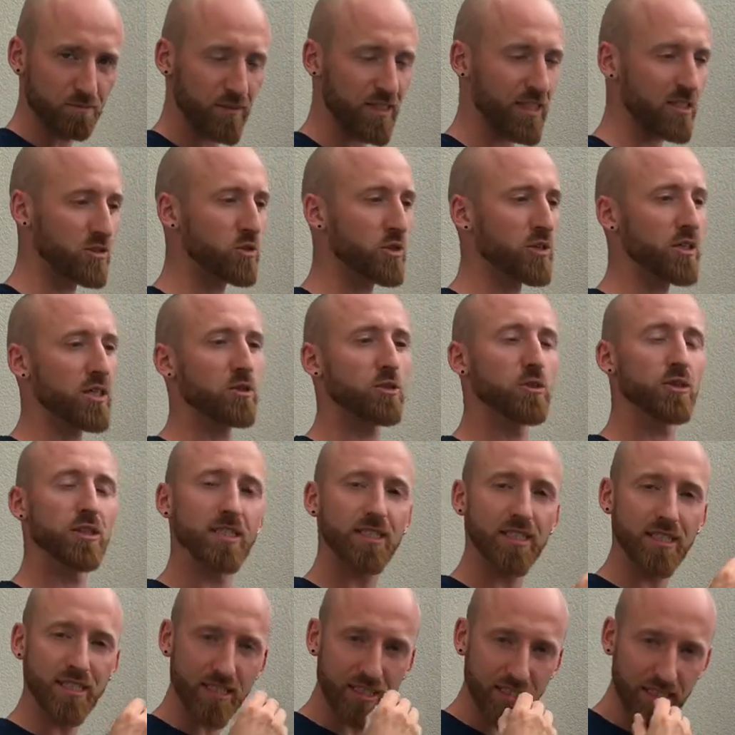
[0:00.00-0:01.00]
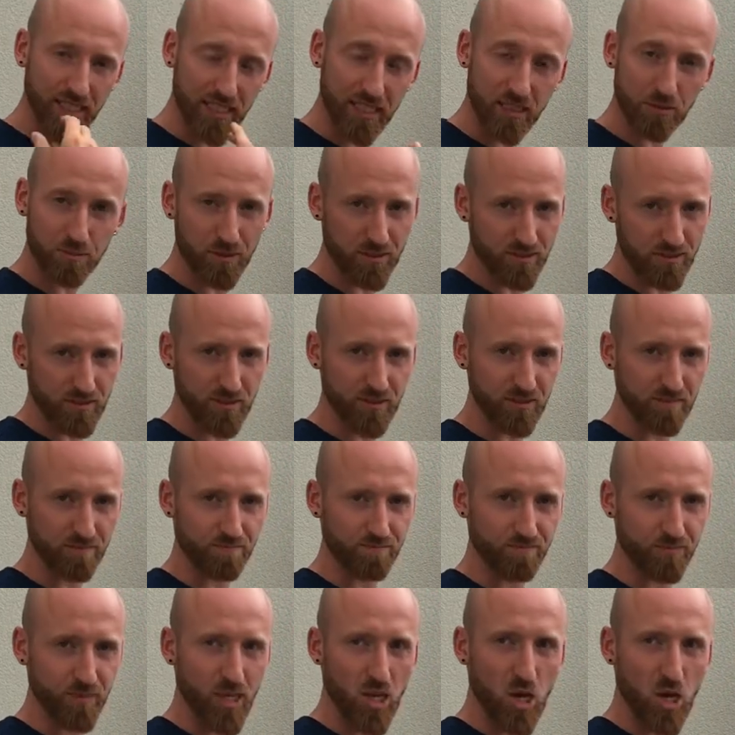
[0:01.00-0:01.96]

Und das soll natürlich nicht passieren.